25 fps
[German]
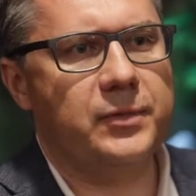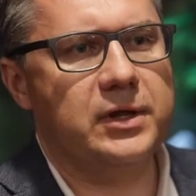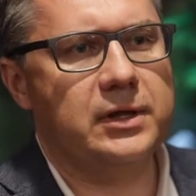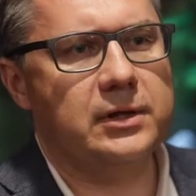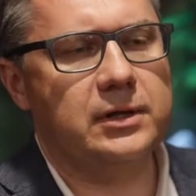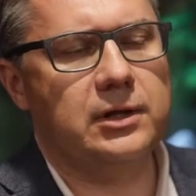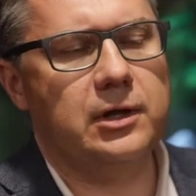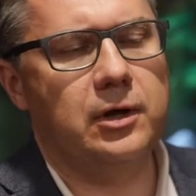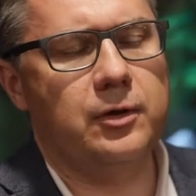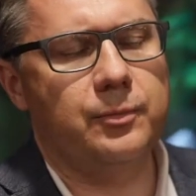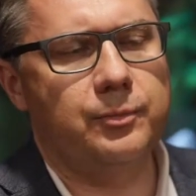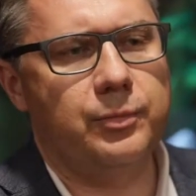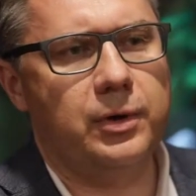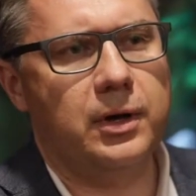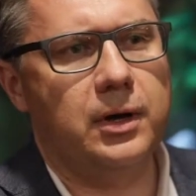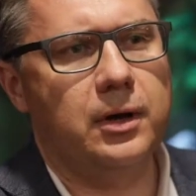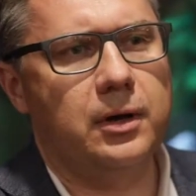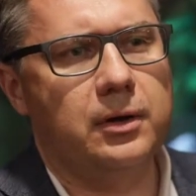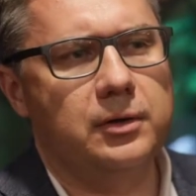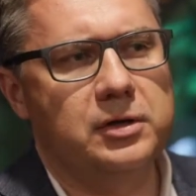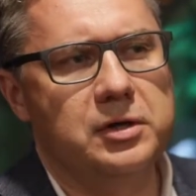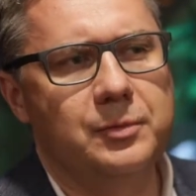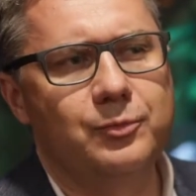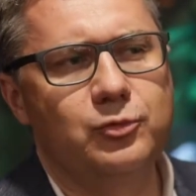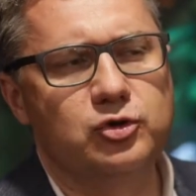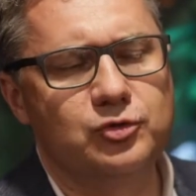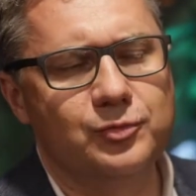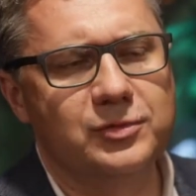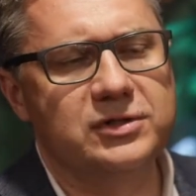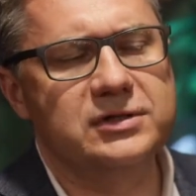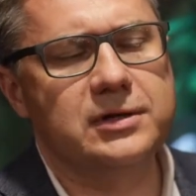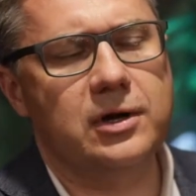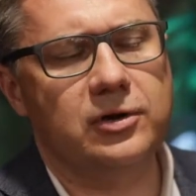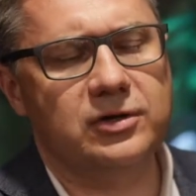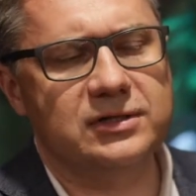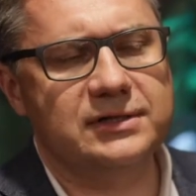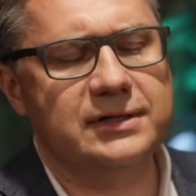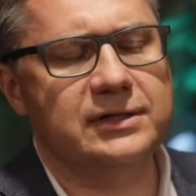Ich glaube, äh, hier muss man
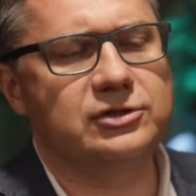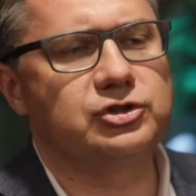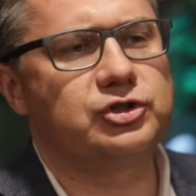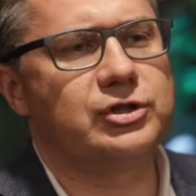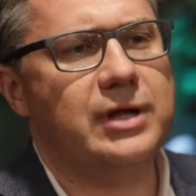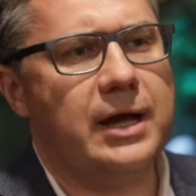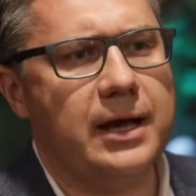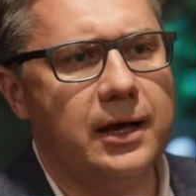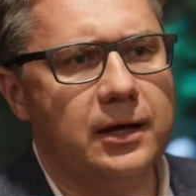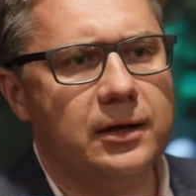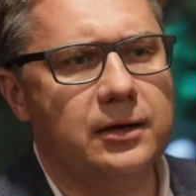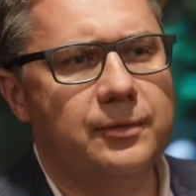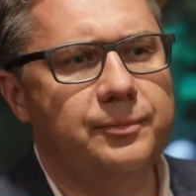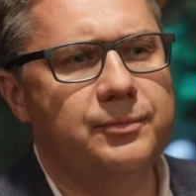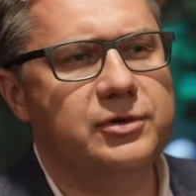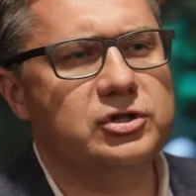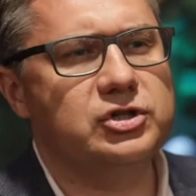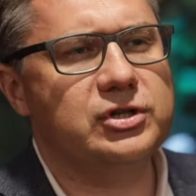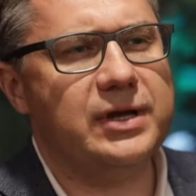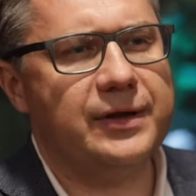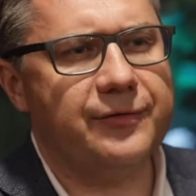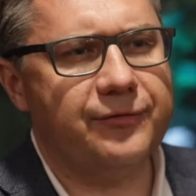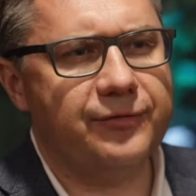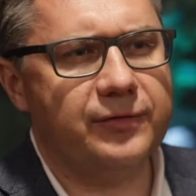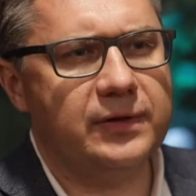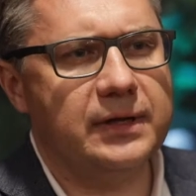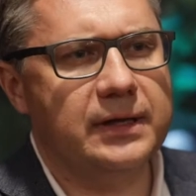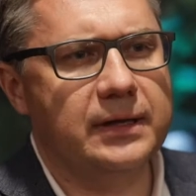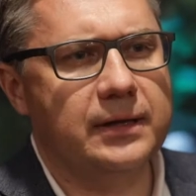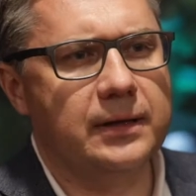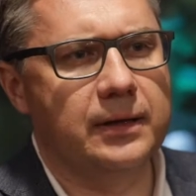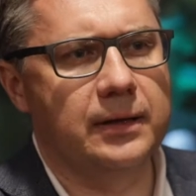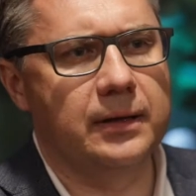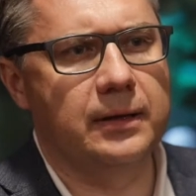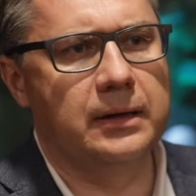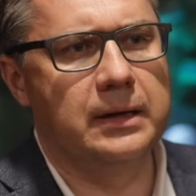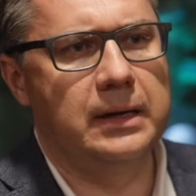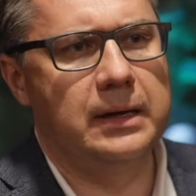sich auch sehr stark
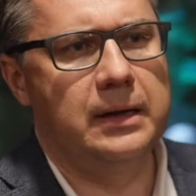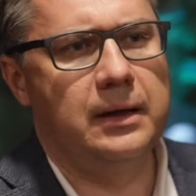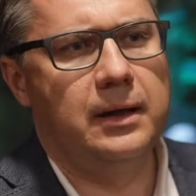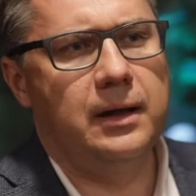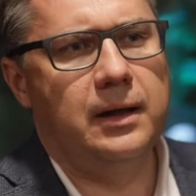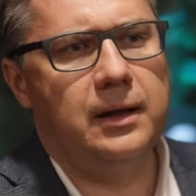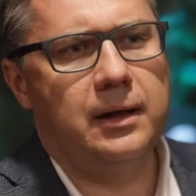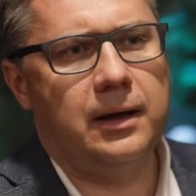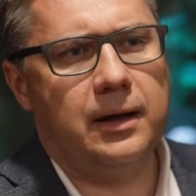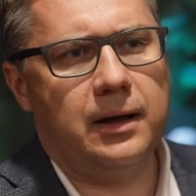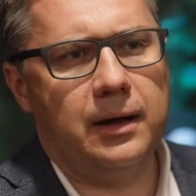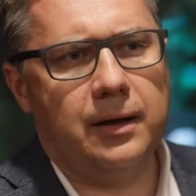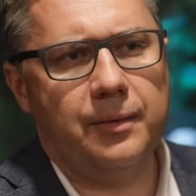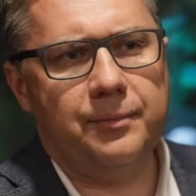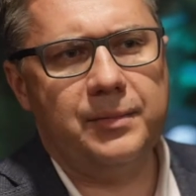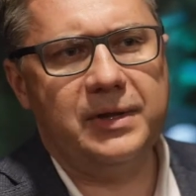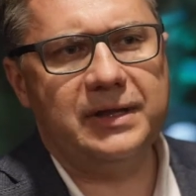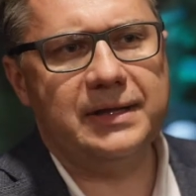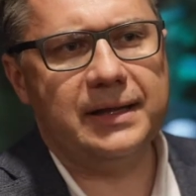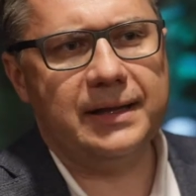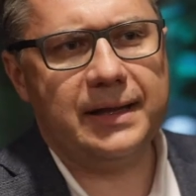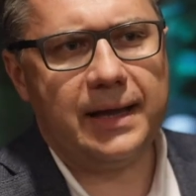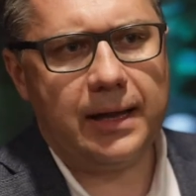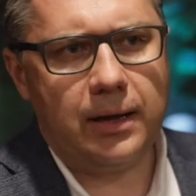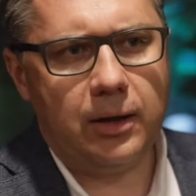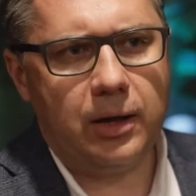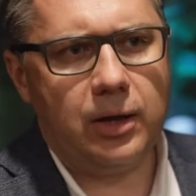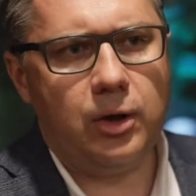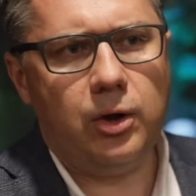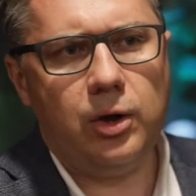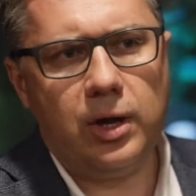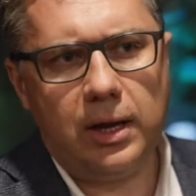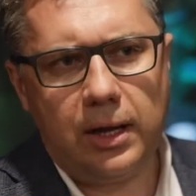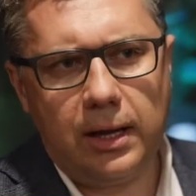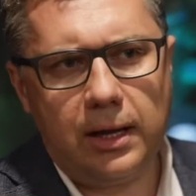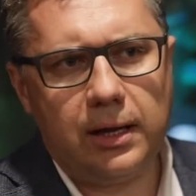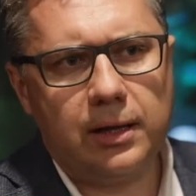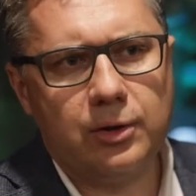beschäftigen äh, mit den
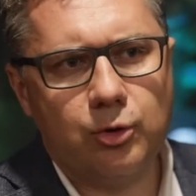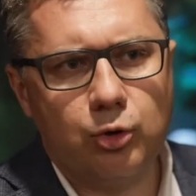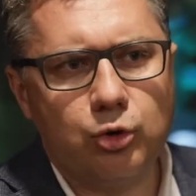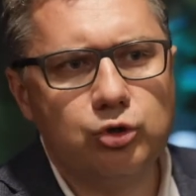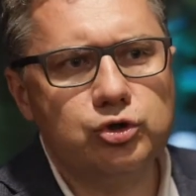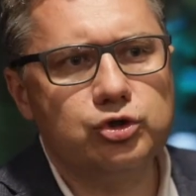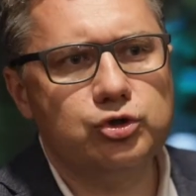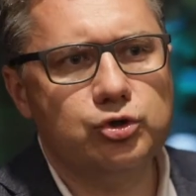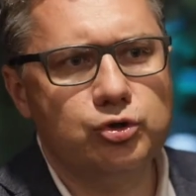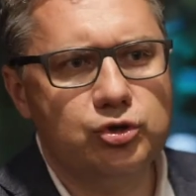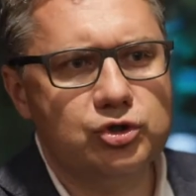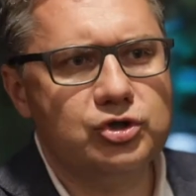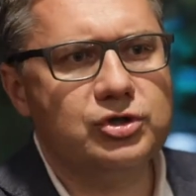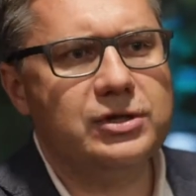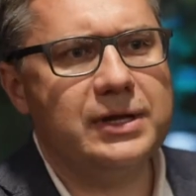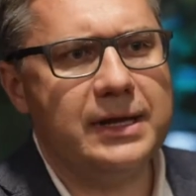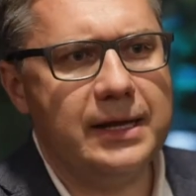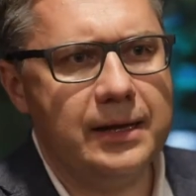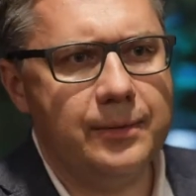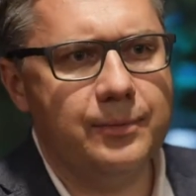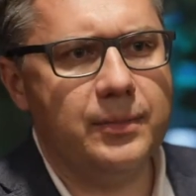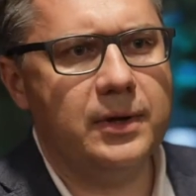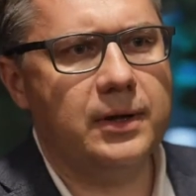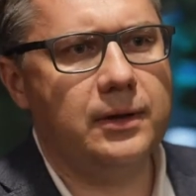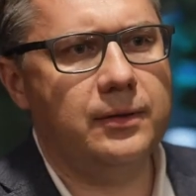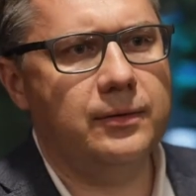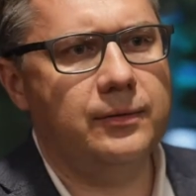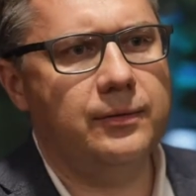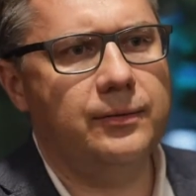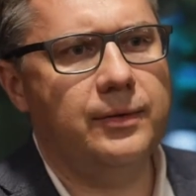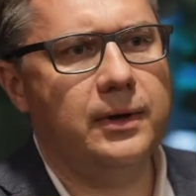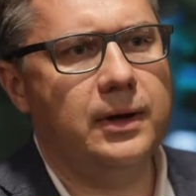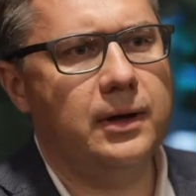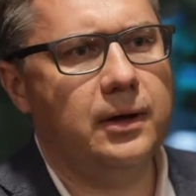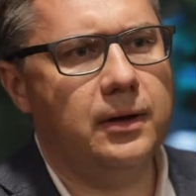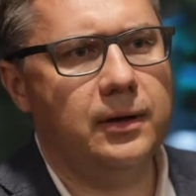Ökosystemen,